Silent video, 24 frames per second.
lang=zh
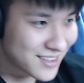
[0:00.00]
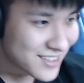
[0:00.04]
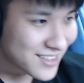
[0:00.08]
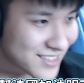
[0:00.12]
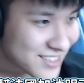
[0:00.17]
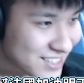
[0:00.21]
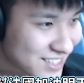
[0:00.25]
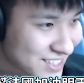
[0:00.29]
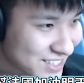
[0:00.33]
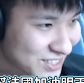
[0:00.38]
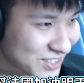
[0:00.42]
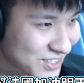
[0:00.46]

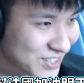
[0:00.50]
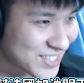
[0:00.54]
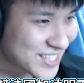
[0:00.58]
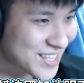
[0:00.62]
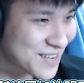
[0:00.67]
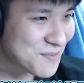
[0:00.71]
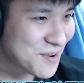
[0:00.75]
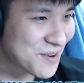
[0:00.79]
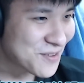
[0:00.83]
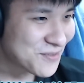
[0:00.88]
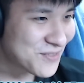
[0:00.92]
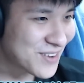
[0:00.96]
只能说你在
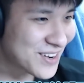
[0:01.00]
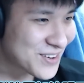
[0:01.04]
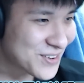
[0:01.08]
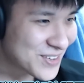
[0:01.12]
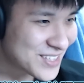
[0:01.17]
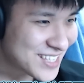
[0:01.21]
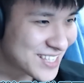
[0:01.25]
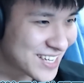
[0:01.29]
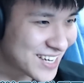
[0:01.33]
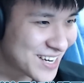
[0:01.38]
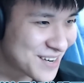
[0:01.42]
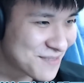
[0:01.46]
帮法国
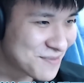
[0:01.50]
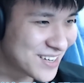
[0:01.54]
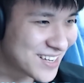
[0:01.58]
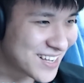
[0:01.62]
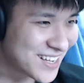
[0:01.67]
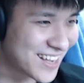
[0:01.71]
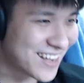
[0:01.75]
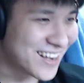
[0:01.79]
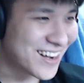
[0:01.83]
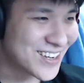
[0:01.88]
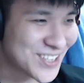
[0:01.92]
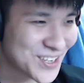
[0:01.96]
加油，明天
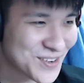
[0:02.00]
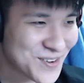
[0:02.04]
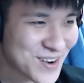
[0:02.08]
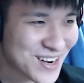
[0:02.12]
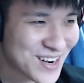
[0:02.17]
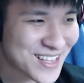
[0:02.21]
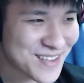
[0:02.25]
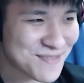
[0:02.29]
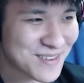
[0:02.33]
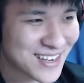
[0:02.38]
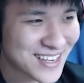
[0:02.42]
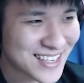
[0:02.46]
要去
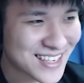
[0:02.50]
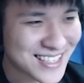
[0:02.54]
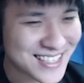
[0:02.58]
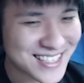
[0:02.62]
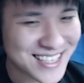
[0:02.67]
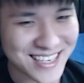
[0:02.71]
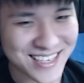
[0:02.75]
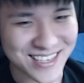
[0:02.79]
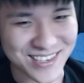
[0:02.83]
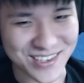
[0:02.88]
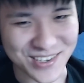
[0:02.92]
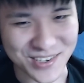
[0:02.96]
YT 帮你
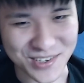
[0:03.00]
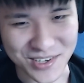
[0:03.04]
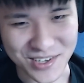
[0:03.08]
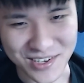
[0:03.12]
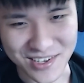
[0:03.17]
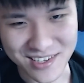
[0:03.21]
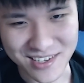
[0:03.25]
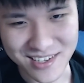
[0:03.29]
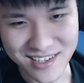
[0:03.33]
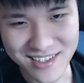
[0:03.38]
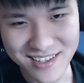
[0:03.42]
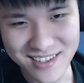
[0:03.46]
加油
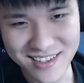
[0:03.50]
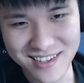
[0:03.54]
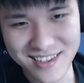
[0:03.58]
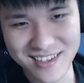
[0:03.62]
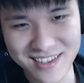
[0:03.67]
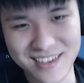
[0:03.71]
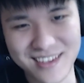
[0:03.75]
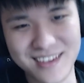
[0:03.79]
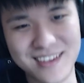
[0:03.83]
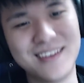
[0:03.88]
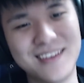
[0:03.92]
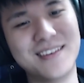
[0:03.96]
咯。
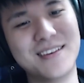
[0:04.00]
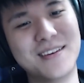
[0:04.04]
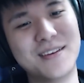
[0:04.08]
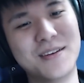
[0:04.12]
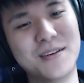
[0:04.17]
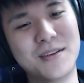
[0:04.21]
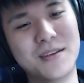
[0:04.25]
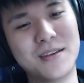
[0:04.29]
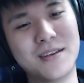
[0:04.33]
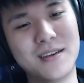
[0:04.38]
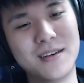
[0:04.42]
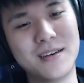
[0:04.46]

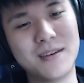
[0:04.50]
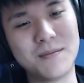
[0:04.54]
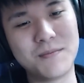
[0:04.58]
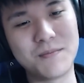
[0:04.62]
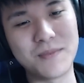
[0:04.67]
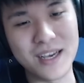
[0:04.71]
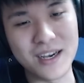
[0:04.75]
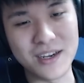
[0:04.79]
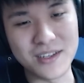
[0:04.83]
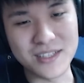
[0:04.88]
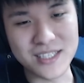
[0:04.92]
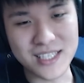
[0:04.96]
不
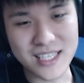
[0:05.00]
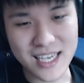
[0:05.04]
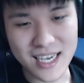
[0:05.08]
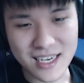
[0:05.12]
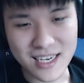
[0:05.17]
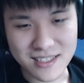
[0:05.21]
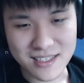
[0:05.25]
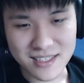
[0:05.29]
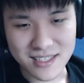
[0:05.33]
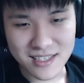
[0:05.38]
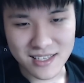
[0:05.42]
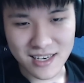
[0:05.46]
要这
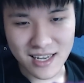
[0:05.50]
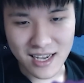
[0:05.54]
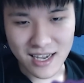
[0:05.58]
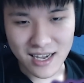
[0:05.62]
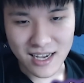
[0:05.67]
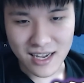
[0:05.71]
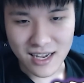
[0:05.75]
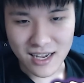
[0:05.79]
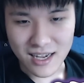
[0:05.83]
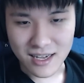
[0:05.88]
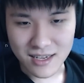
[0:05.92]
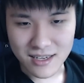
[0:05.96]
样子
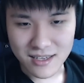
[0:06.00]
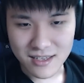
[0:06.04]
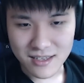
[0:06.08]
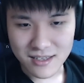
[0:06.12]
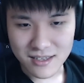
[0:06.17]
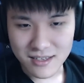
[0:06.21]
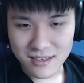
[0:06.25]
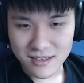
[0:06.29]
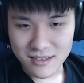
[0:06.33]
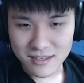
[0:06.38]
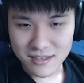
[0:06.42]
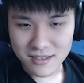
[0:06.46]
啦，
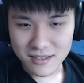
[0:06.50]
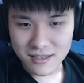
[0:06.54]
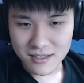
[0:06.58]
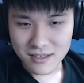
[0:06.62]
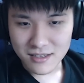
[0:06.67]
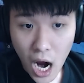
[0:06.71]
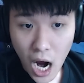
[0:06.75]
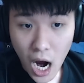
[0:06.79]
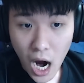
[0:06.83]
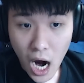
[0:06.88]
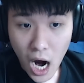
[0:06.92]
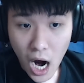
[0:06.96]

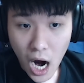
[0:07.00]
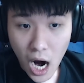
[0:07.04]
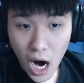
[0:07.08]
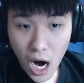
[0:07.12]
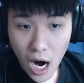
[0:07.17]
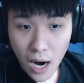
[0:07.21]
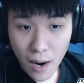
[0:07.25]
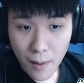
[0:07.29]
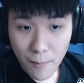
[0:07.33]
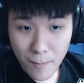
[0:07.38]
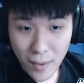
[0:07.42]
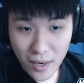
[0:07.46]

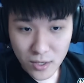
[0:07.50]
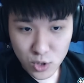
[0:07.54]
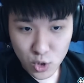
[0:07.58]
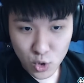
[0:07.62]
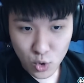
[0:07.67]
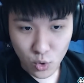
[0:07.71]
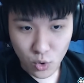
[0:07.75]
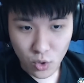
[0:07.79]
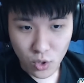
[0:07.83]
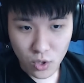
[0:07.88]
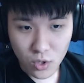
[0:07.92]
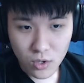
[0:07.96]
抱
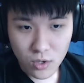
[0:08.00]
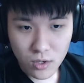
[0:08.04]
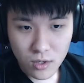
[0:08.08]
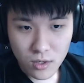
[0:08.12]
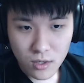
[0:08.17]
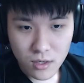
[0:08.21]
住！